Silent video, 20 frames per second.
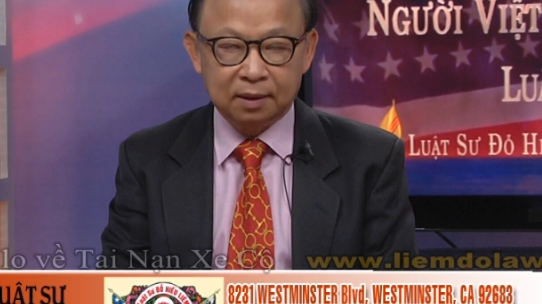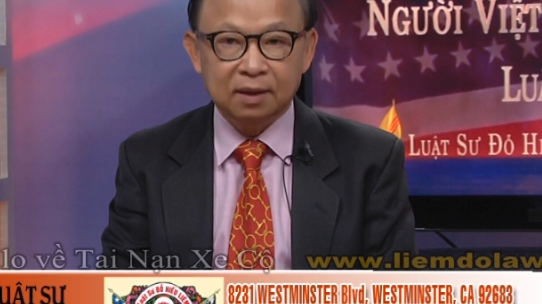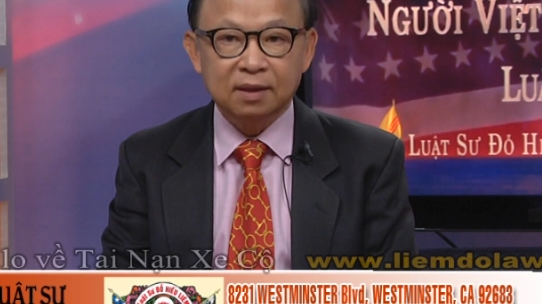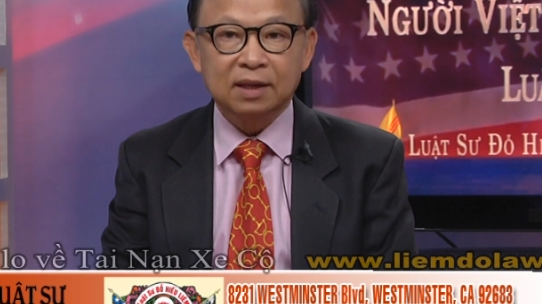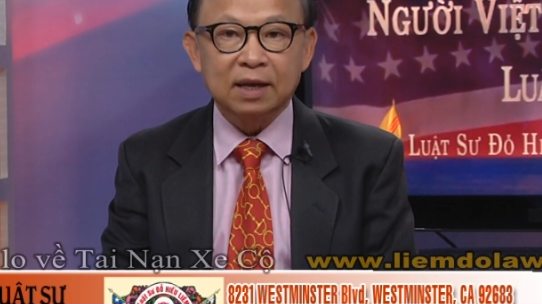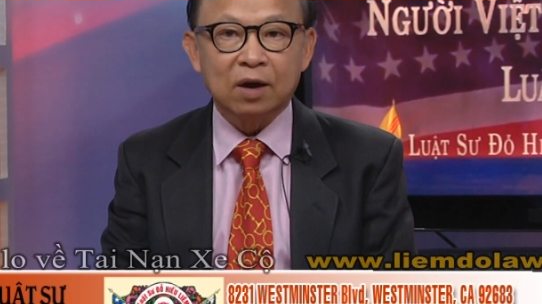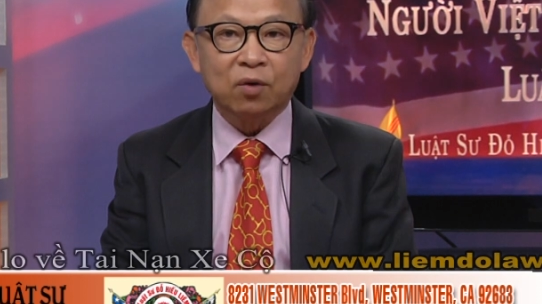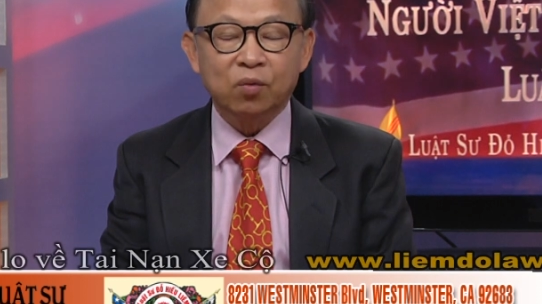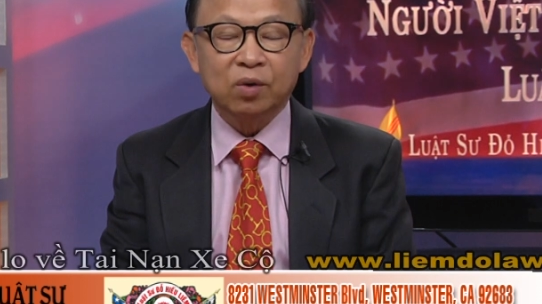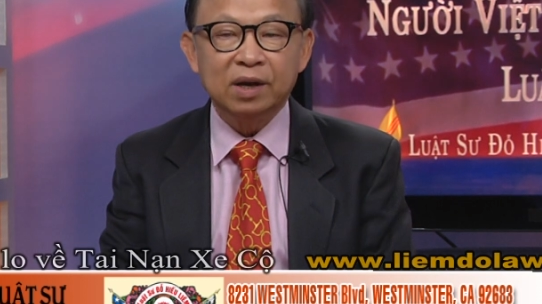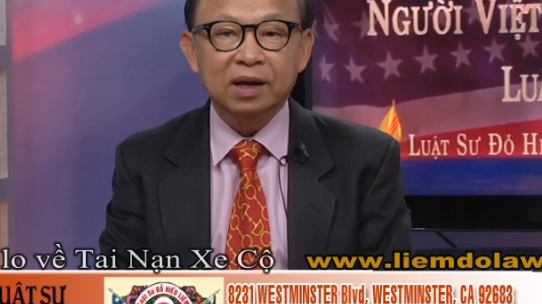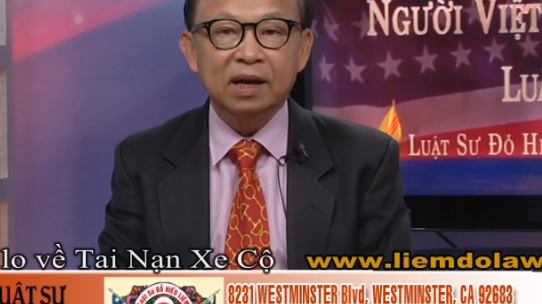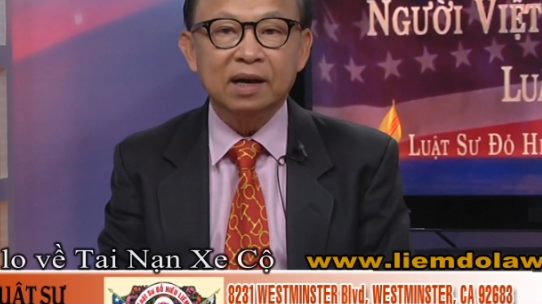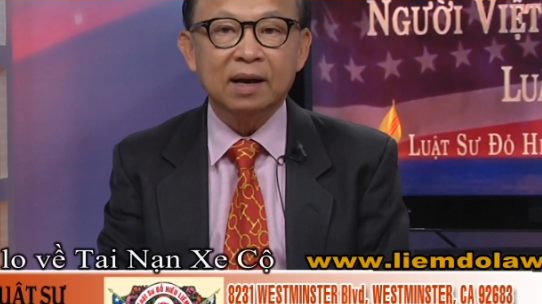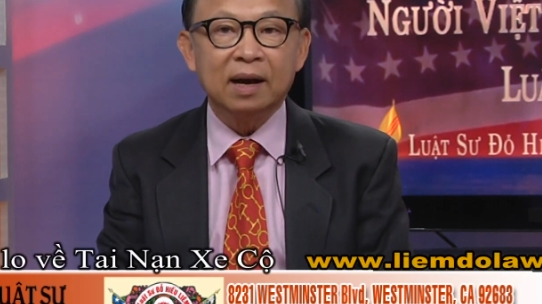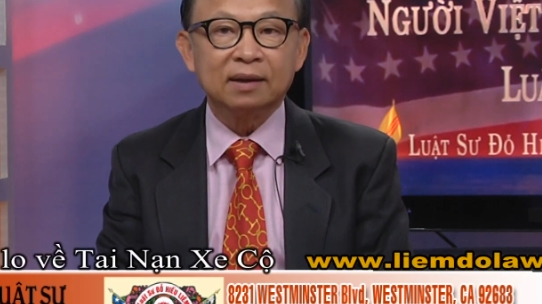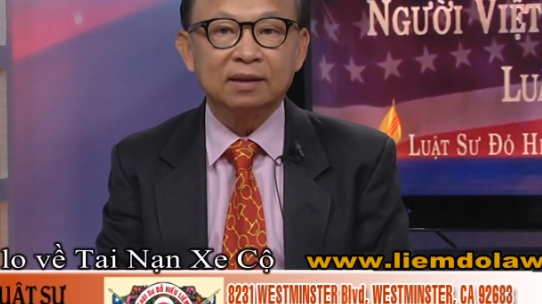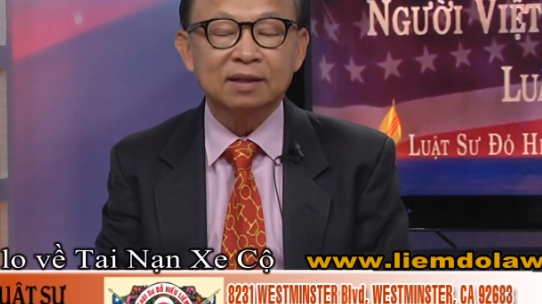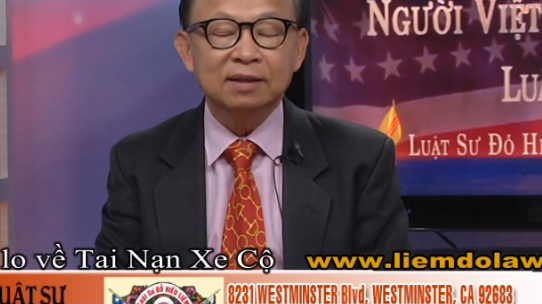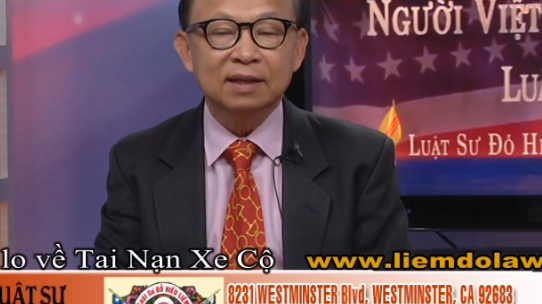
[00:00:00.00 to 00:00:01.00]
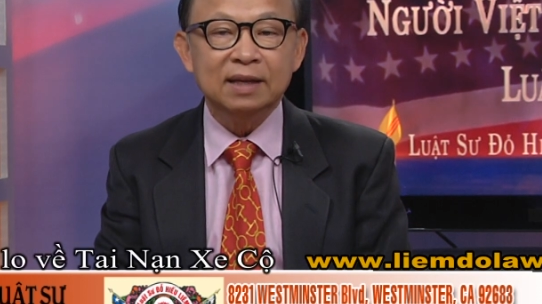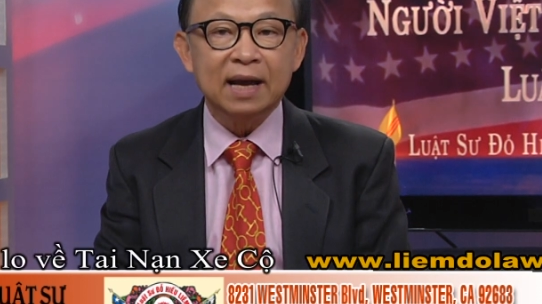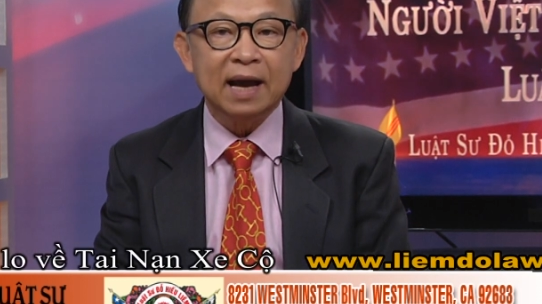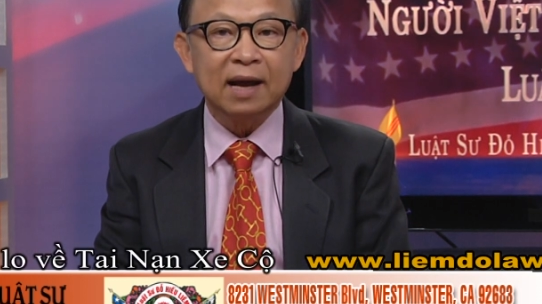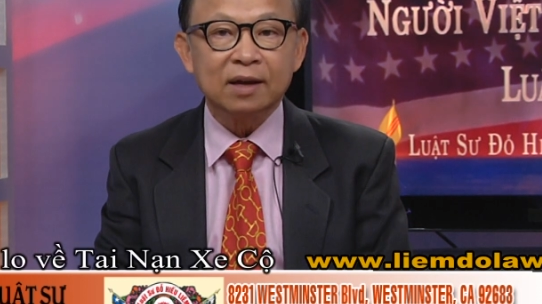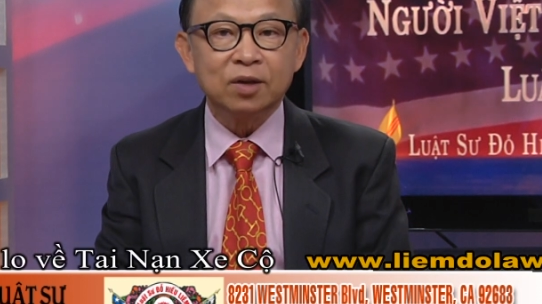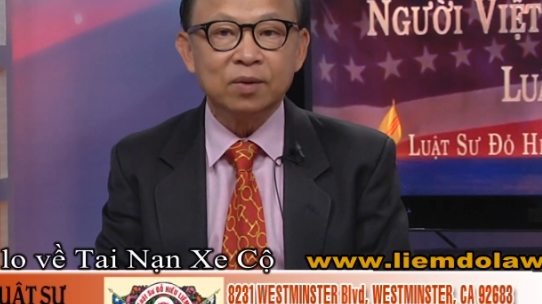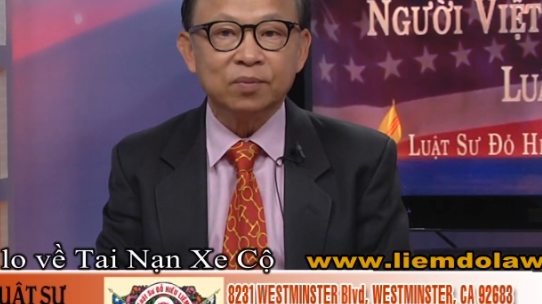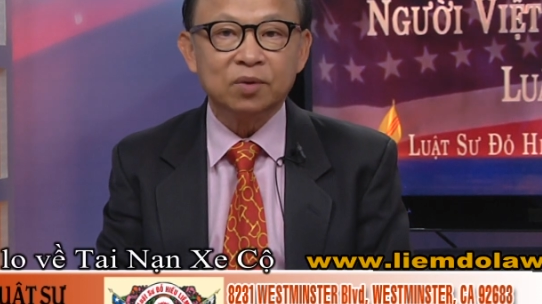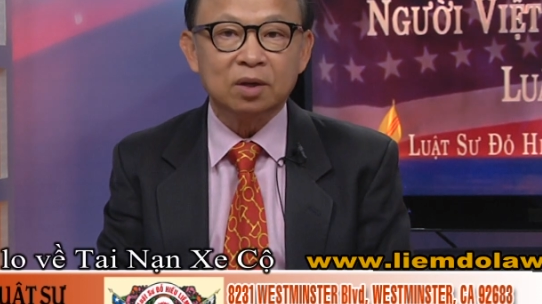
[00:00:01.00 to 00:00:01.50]
Kính chào quý khán
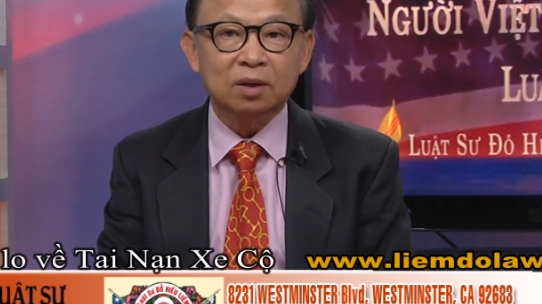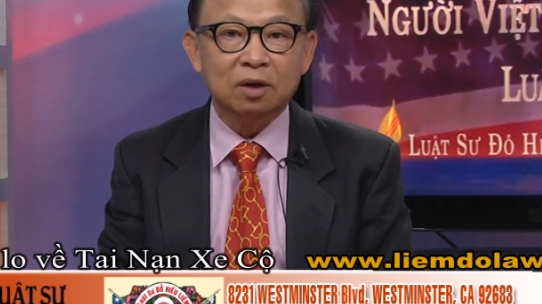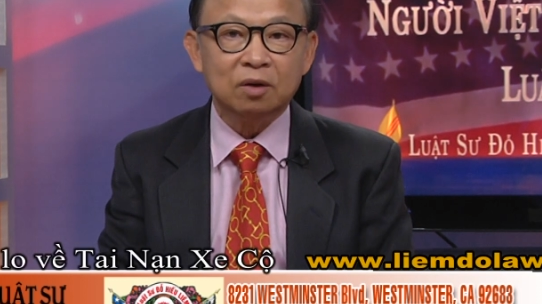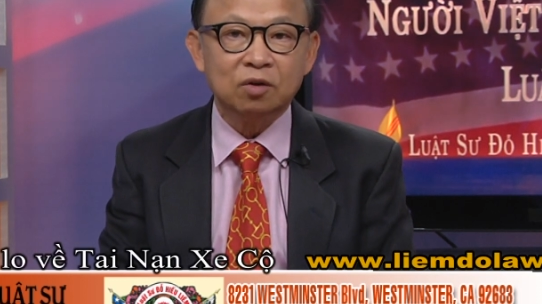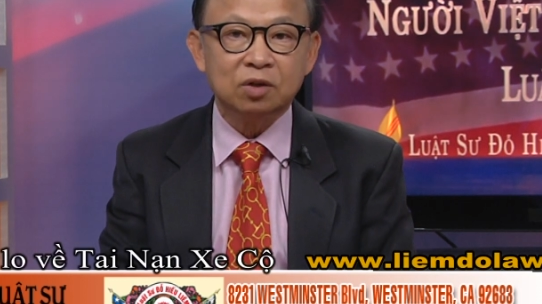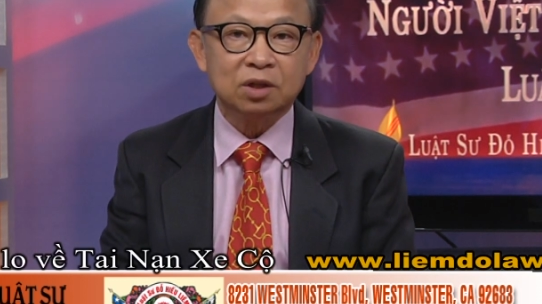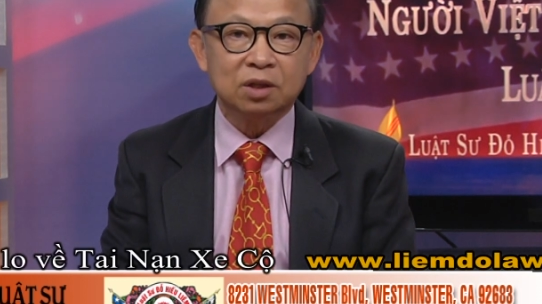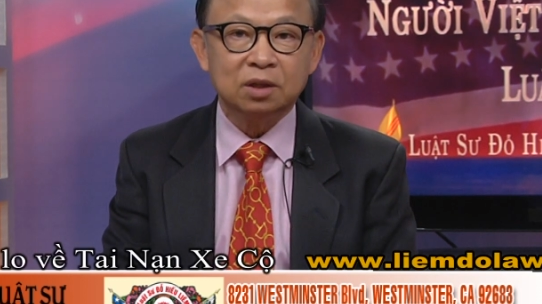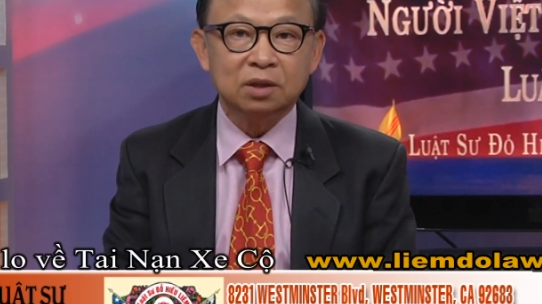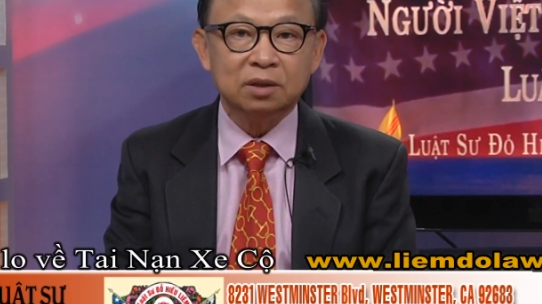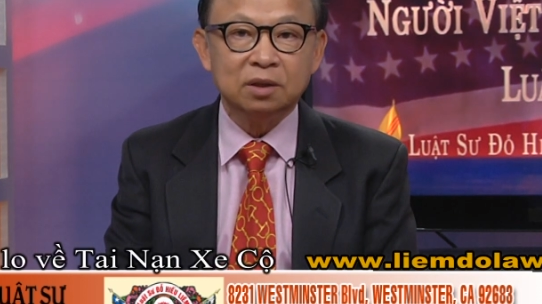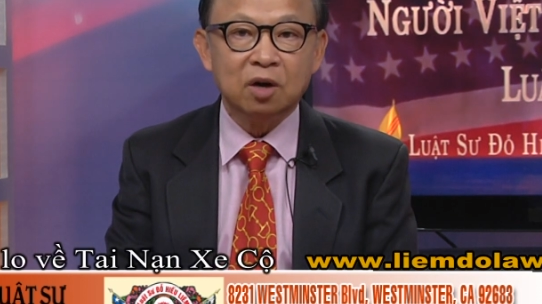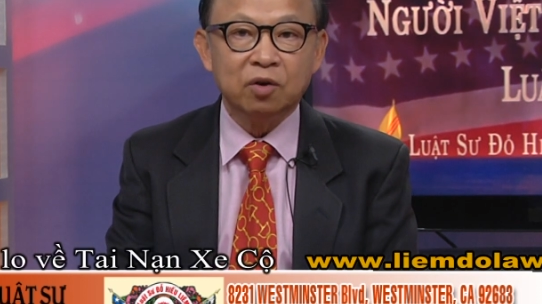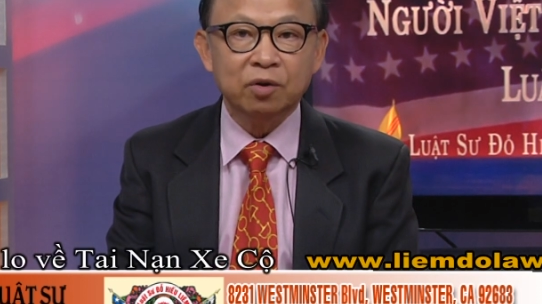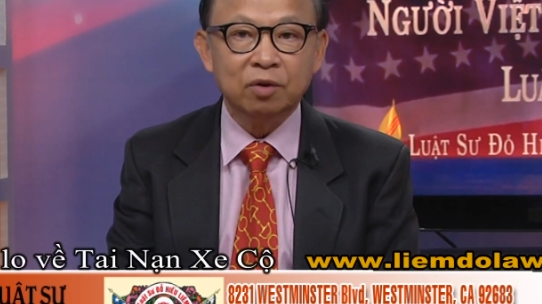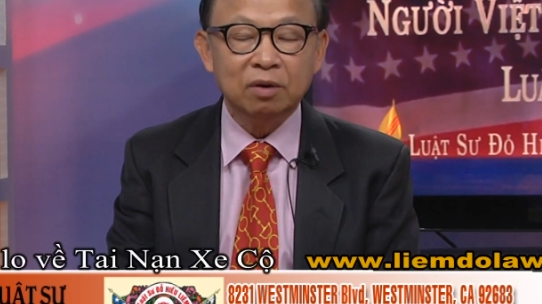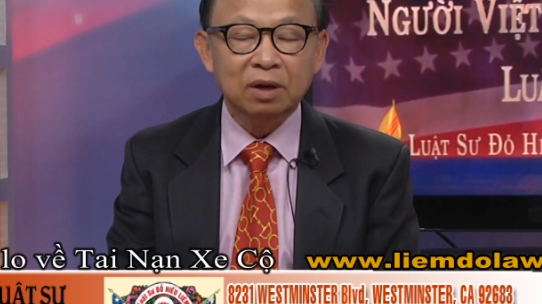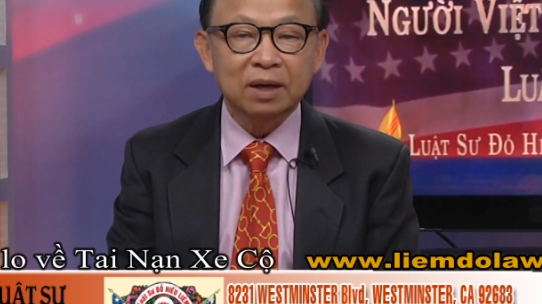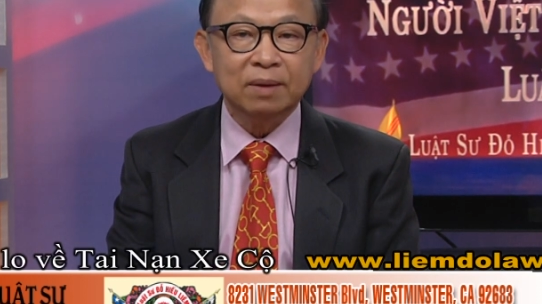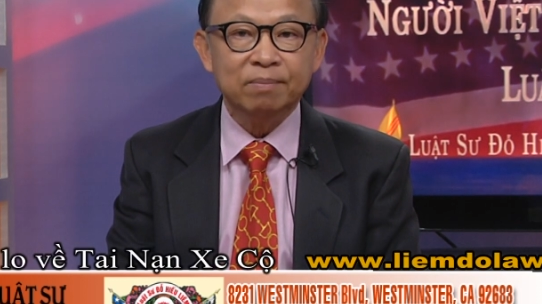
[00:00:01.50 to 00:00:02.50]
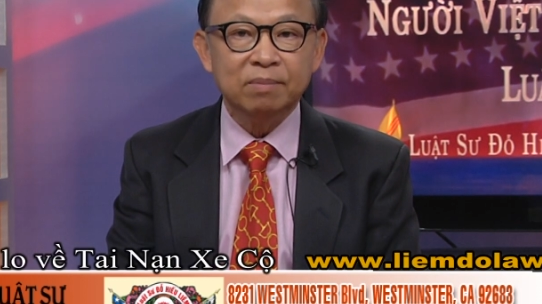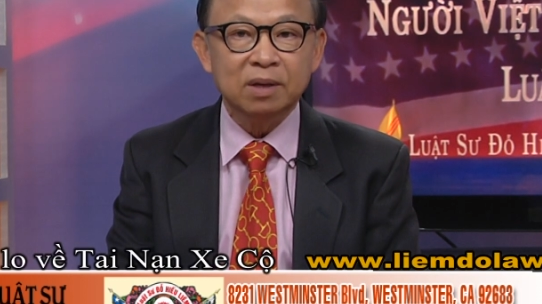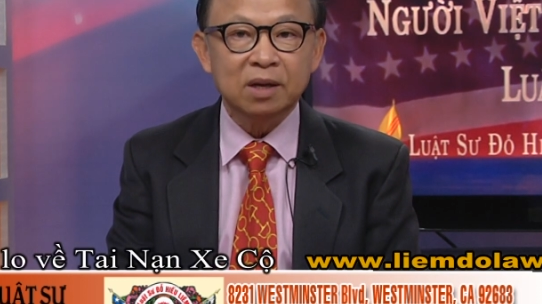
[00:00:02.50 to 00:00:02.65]
giả, chúng tôi là luật sư Đỗ Hiếu Liêm.